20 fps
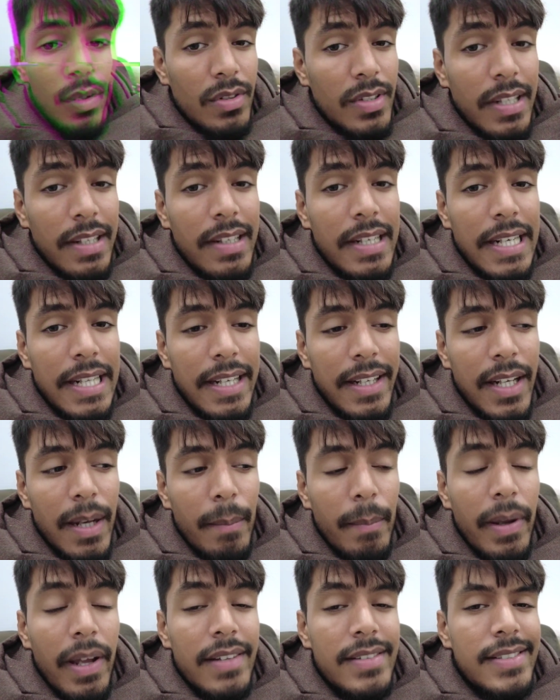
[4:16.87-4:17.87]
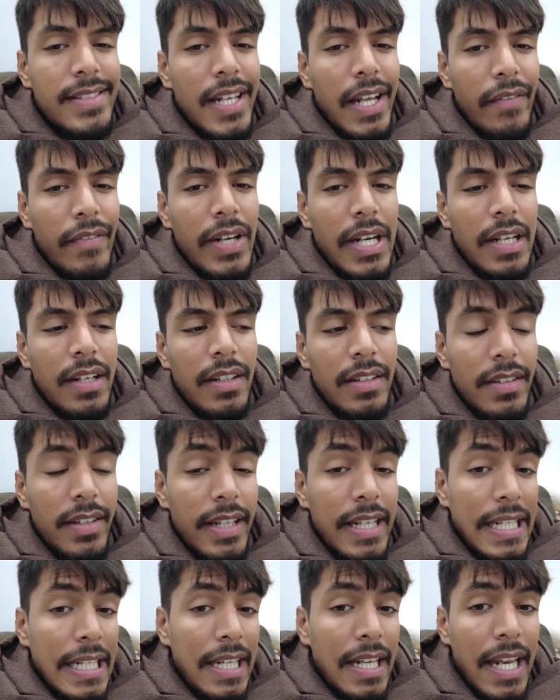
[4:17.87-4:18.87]
तो संडे का मैच डेफिनेटली
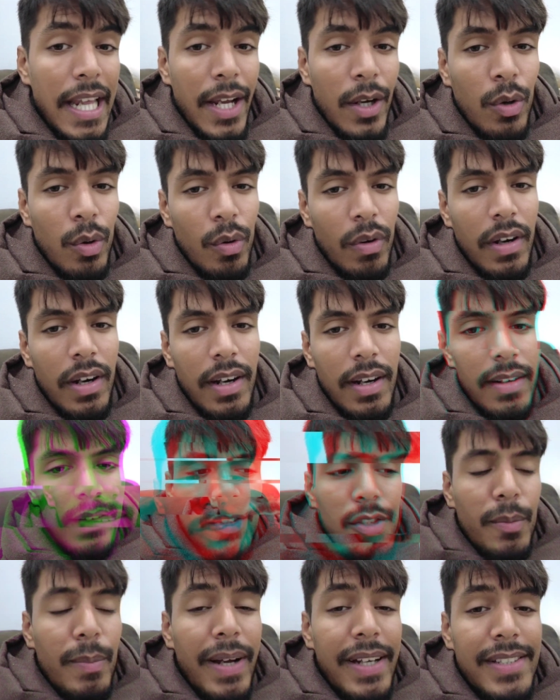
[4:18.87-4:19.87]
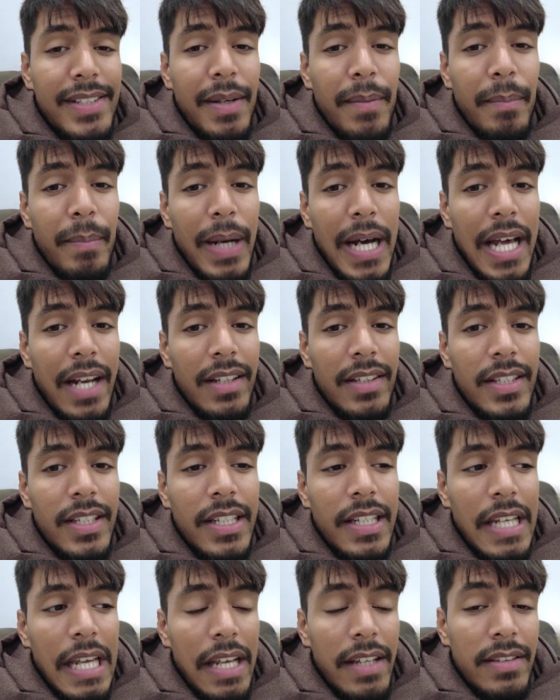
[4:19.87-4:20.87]
देखने लायक होगा तो भाई साहब भारत
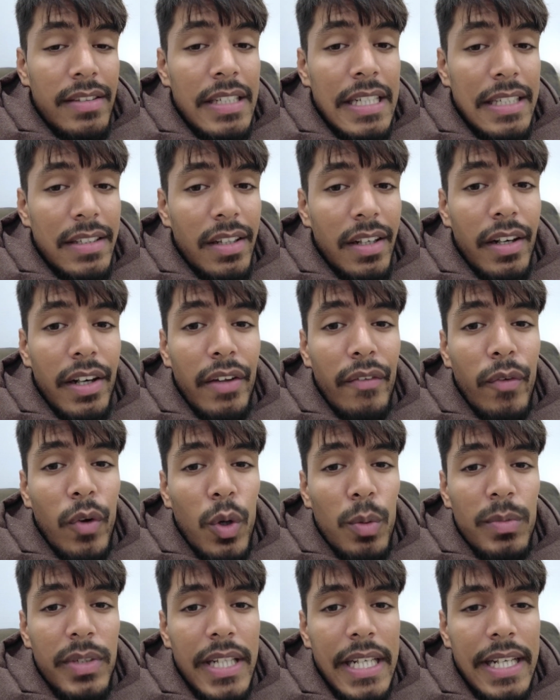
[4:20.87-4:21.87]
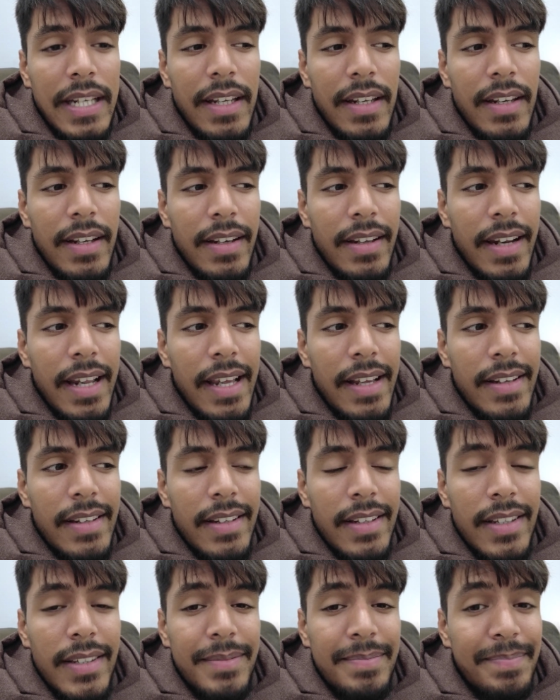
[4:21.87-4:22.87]
की इतनी तगड़ी फॉर्म देख के लग रहा है
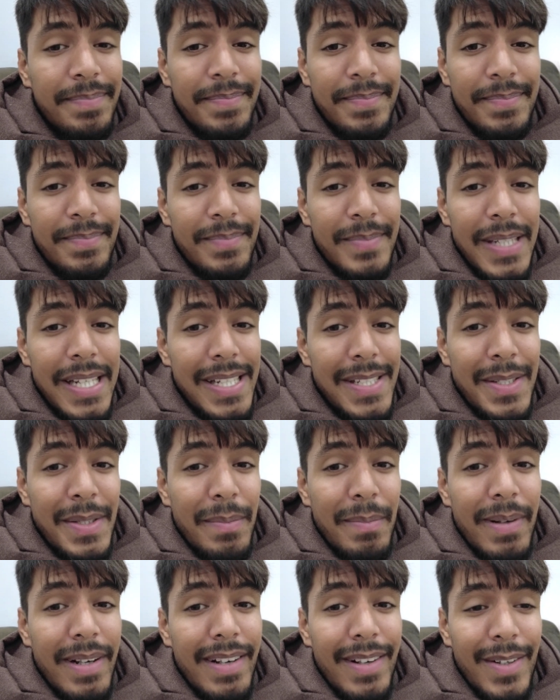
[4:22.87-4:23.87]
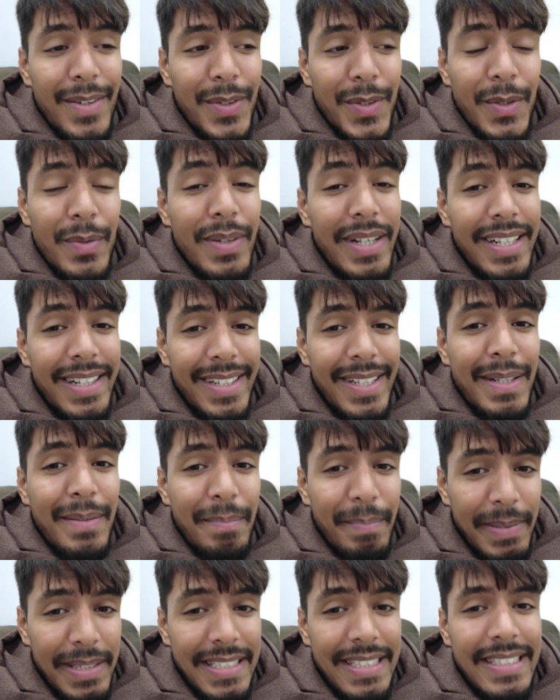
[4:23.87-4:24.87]
कि इस बार तो वर्ल्ड कप
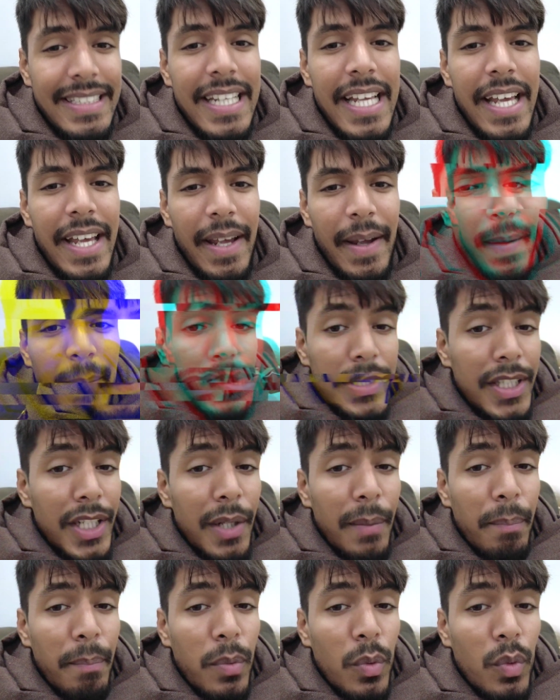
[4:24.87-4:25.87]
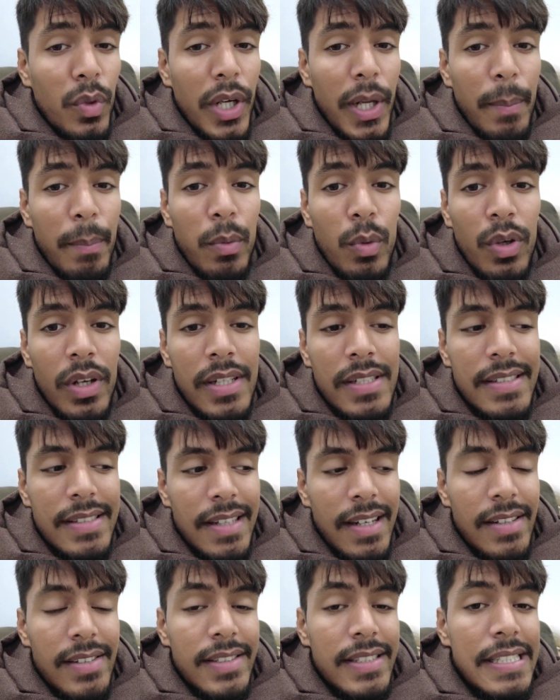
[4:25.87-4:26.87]
बनता है मतलब पूरे पूरे
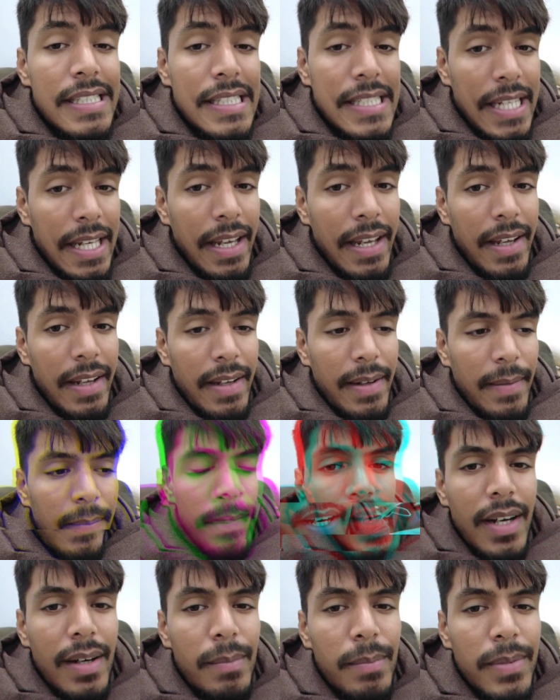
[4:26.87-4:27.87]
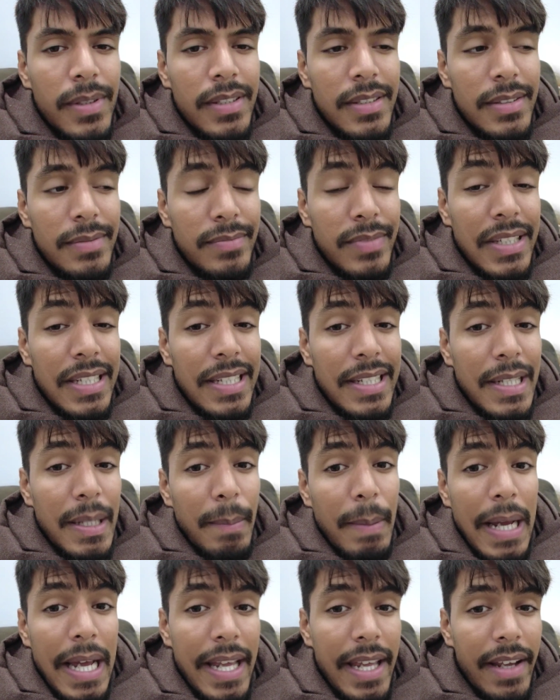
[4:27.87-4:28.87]
चांसेस हैं अब वर्ल्ड
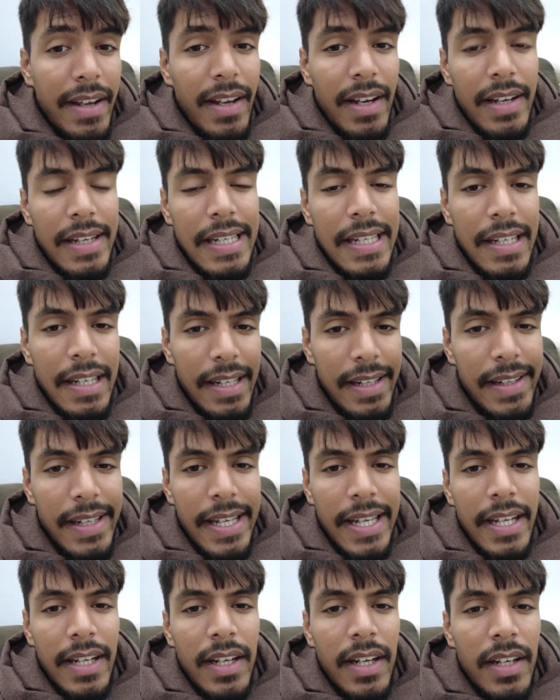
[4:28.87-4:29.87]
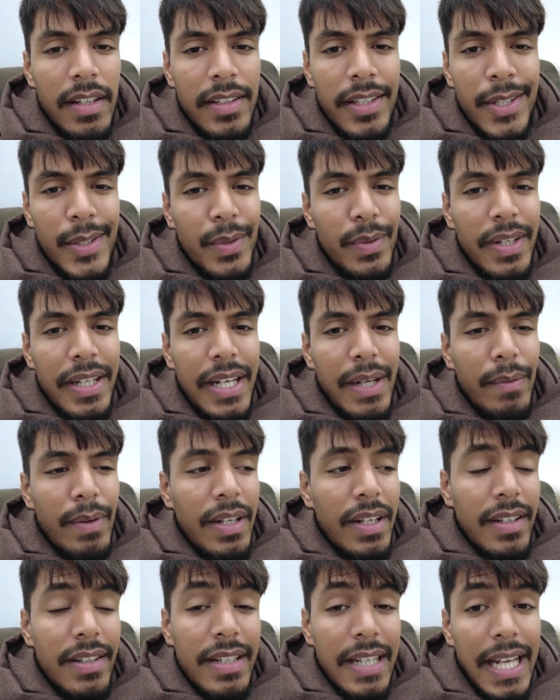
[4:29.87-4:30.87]
कप आएगा कि नहीं आएगा ये तो आने
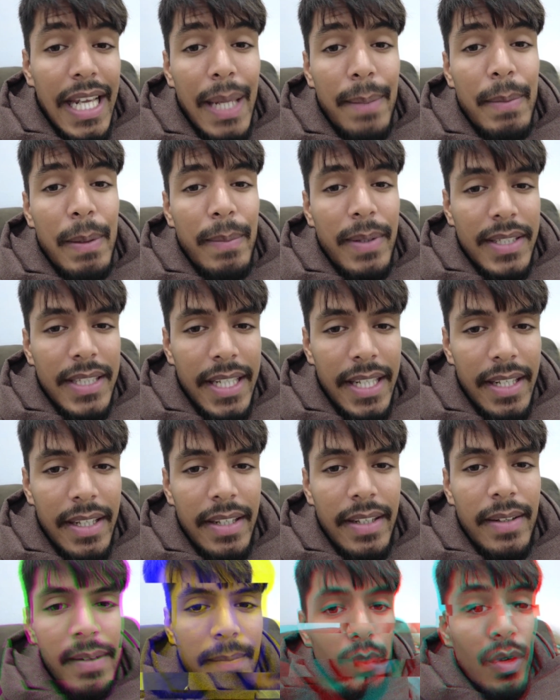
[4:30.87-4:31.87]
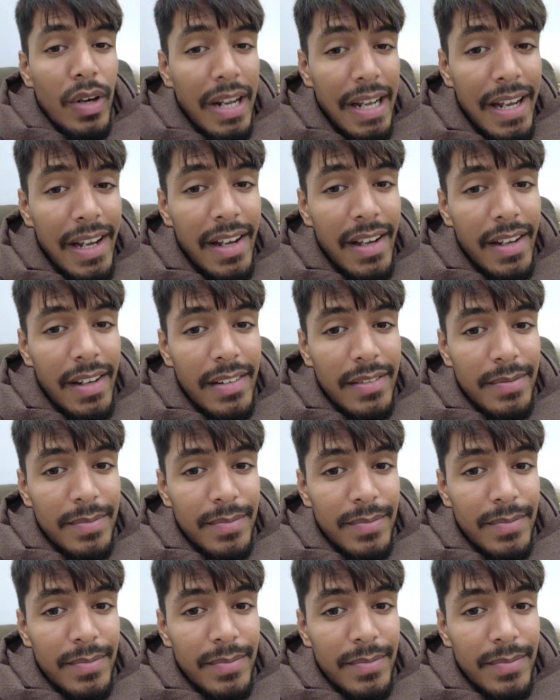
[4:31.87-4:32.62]
वाला टाइम ही बताएगा और हाँ